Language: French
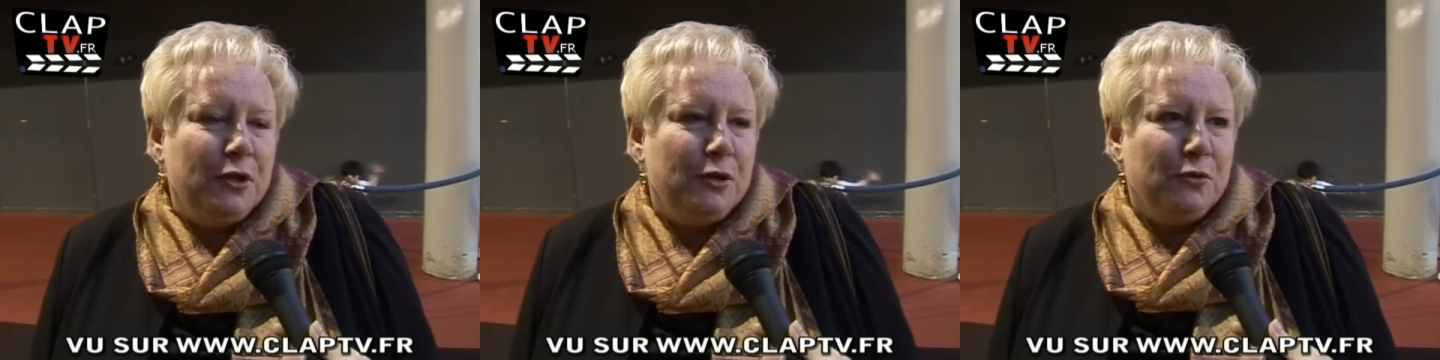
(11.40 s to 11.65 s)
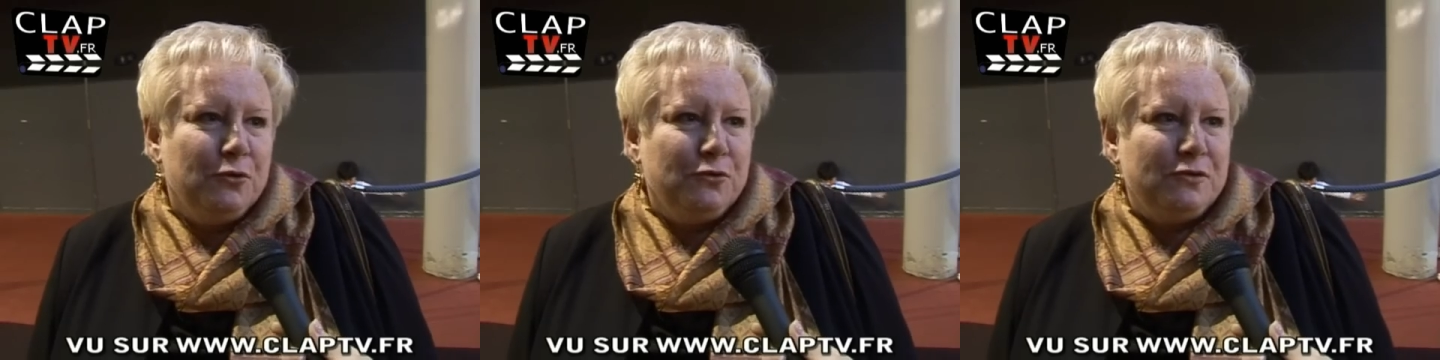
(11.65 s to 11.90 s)
et
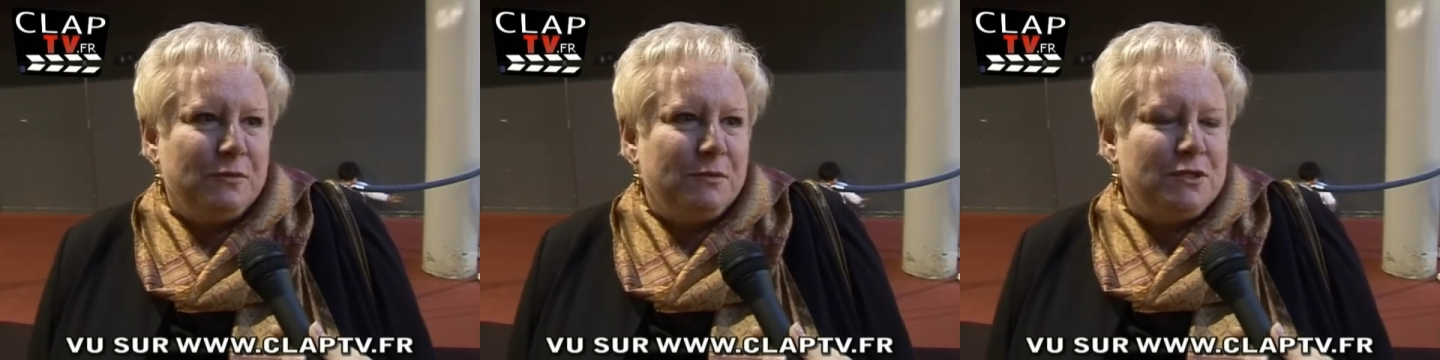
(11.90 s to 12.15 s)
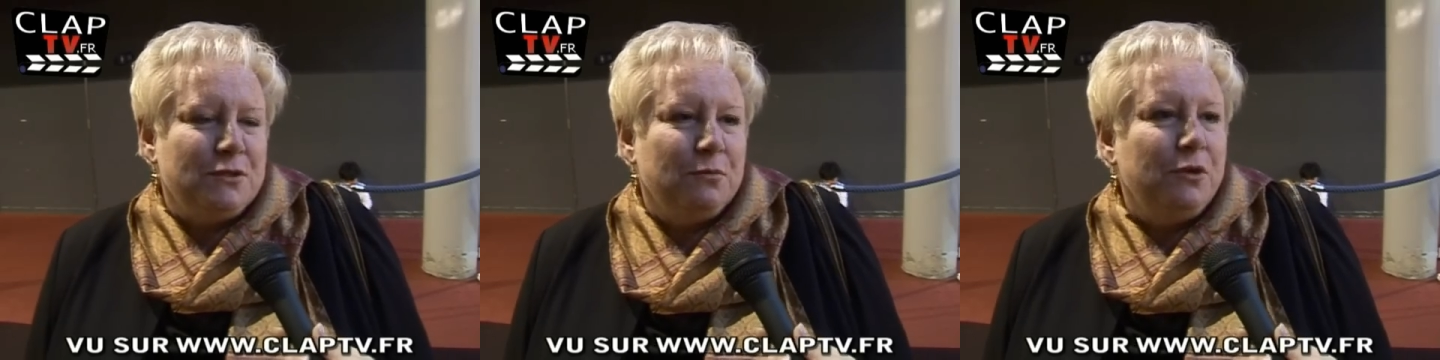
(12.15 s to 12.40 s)
ça m'a
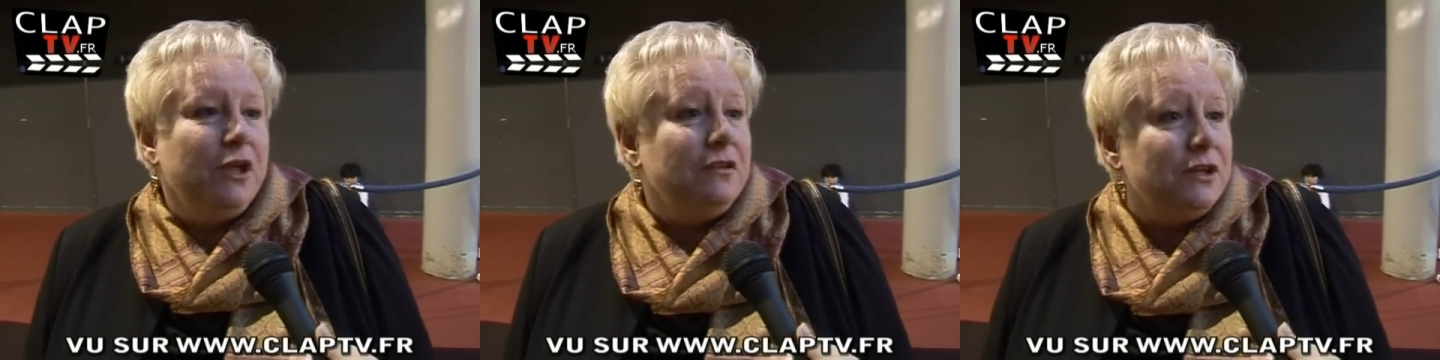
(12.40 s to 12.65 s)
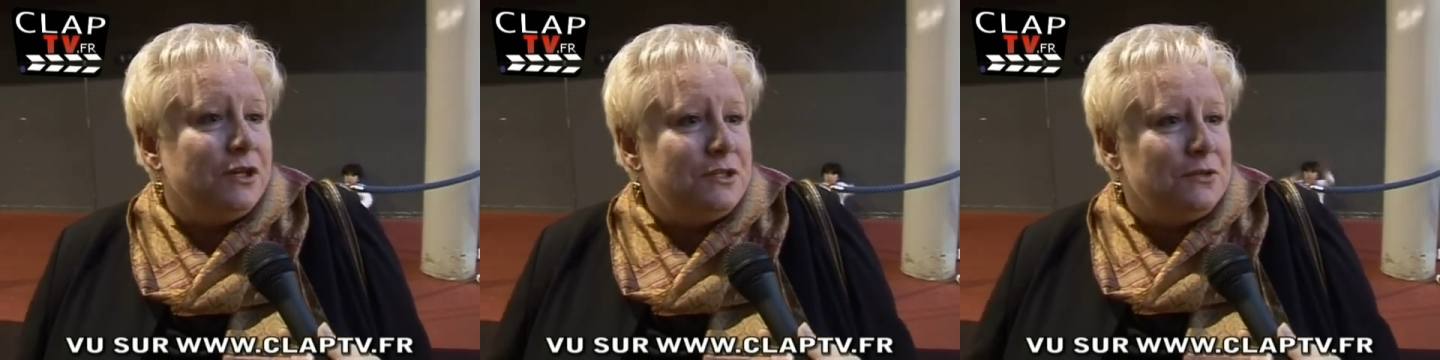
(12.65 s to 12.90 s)
semblé
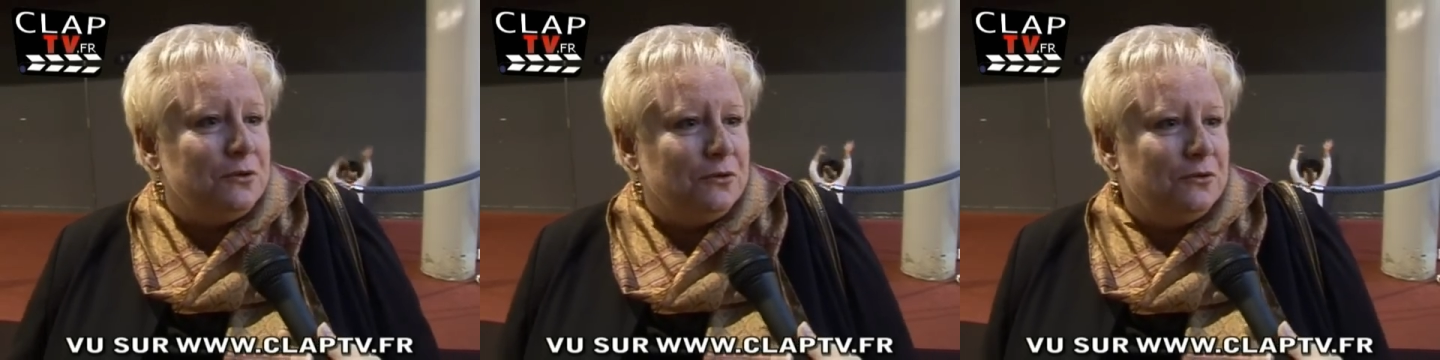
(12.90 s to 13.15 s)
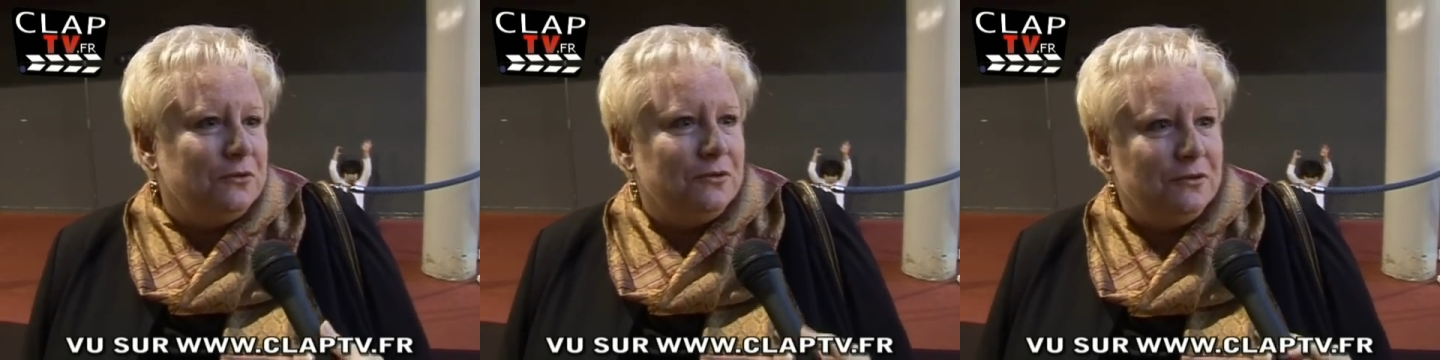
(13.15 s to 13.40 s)
intéressant
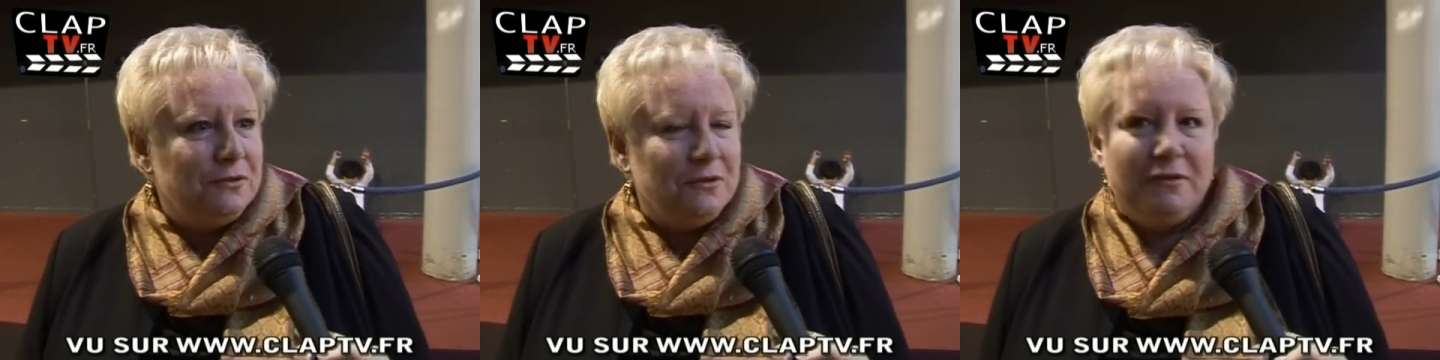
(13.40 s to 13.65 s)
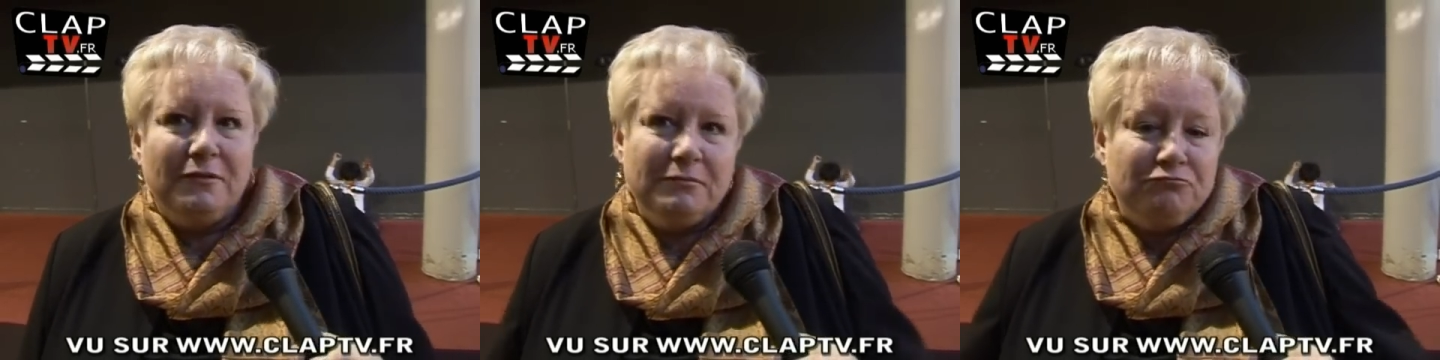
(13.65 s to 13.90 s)
de
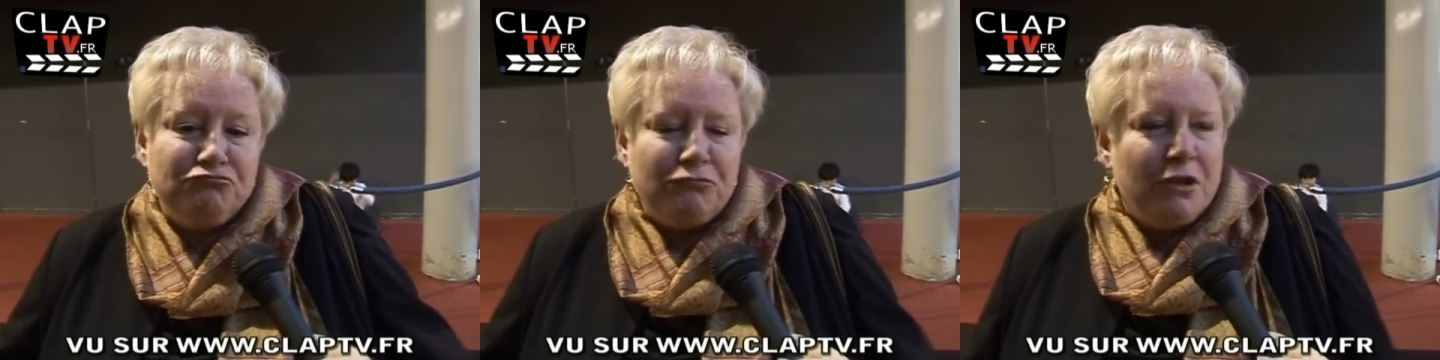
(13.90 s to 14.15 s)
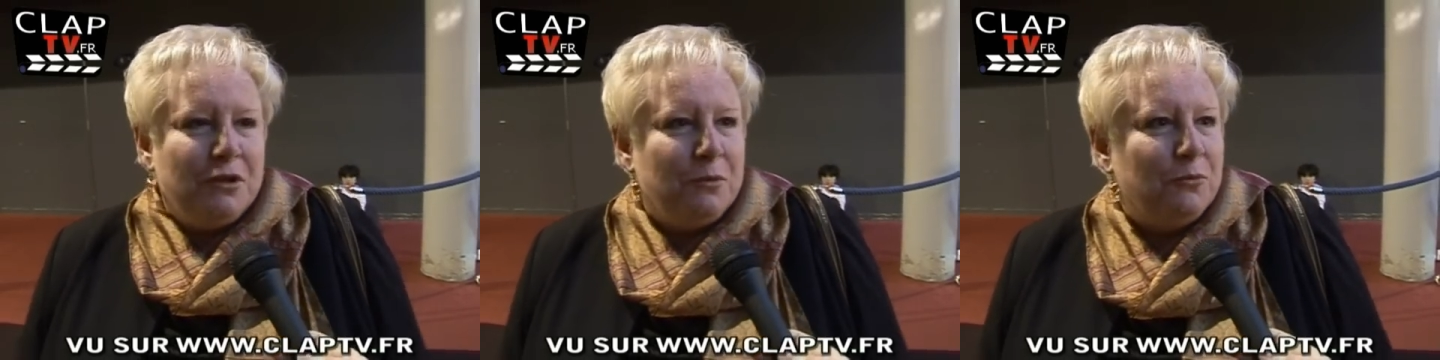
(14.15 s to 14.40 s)

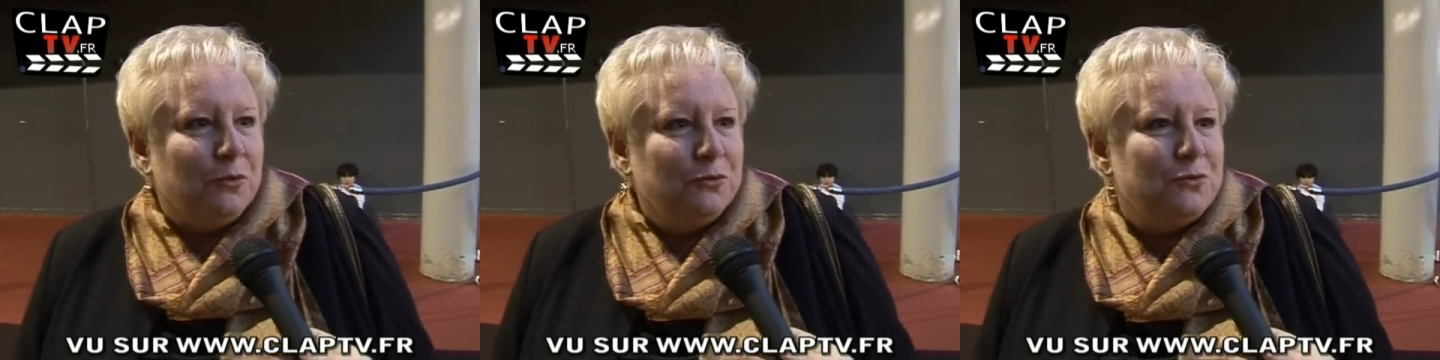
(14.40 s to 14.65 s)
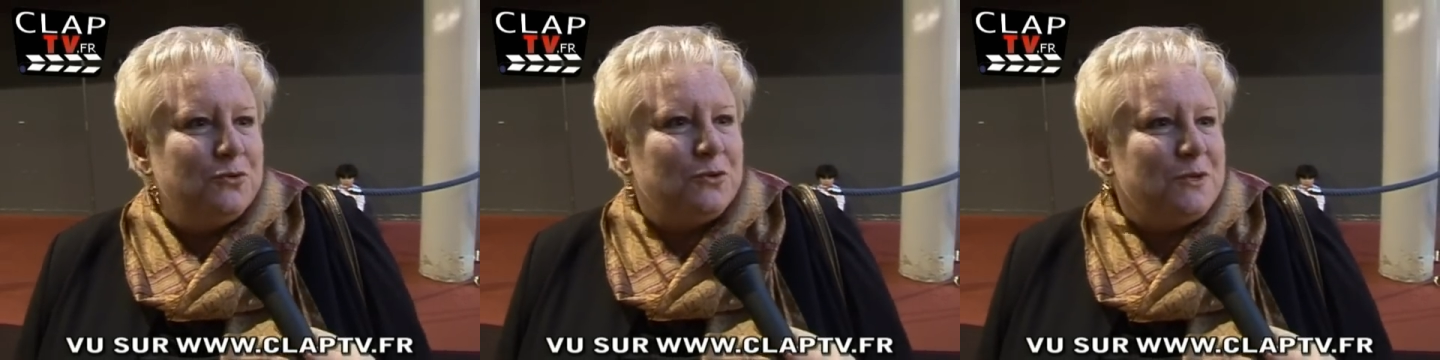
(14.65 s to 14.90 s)
me rendre
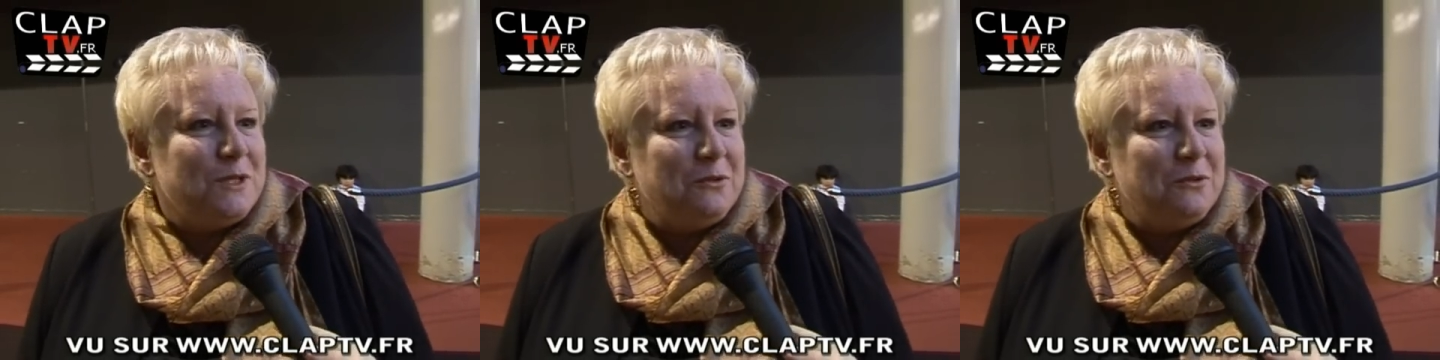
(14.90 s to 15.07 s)
compte ce que